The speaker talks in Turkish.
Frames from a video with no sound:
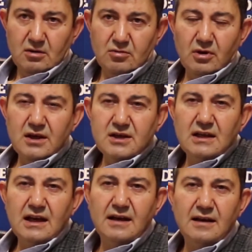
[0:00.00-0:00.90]

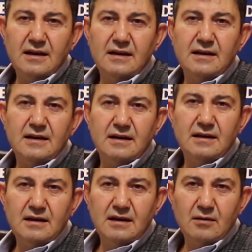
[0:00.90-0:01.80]
Dolayısıyla
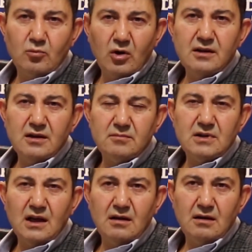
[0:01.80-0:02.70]
e, bu
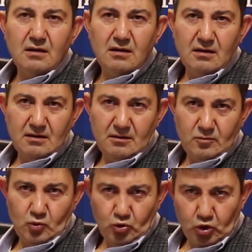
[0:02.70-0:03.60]
anlamda
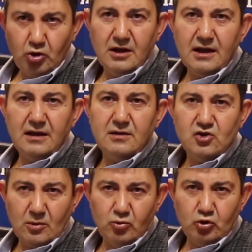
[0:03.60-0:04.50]
ülke
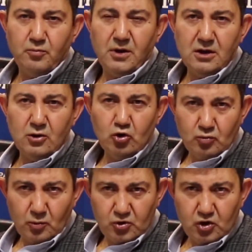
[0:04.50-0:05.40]
olarak çabuk
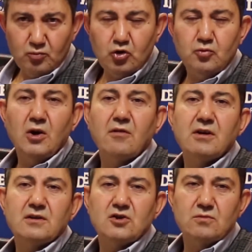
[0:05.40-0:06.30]
toparlanıyoruz. Bu bizim büyük bir
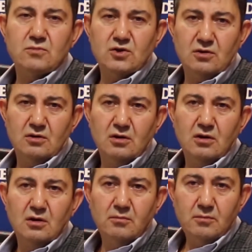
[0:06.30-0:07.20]
avantajımız.
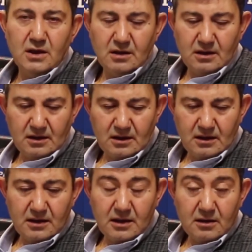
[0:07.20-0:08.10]

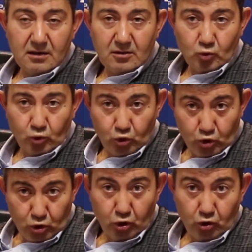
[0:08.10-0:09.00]
E,
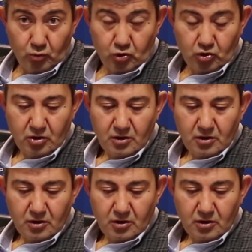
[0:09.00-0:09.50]
güçlü yönümüz.